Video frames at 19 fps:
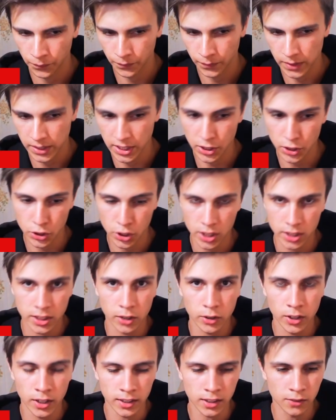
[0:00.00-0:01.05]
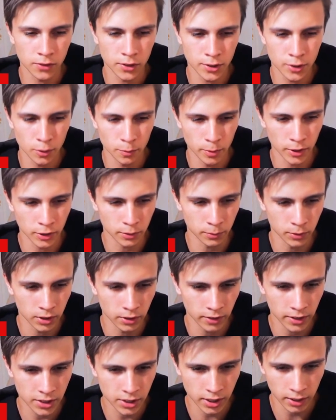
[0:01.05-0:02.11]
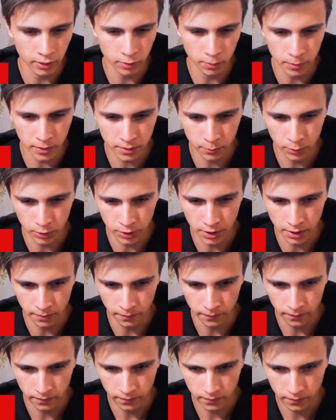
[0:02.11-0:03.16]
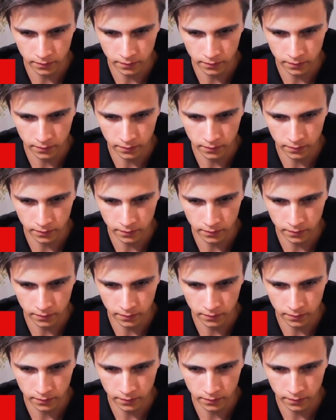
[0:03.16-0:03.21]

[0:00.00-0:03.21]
Здесь еще есть какое-то видео, поэтому давайте-ка его посмотрим.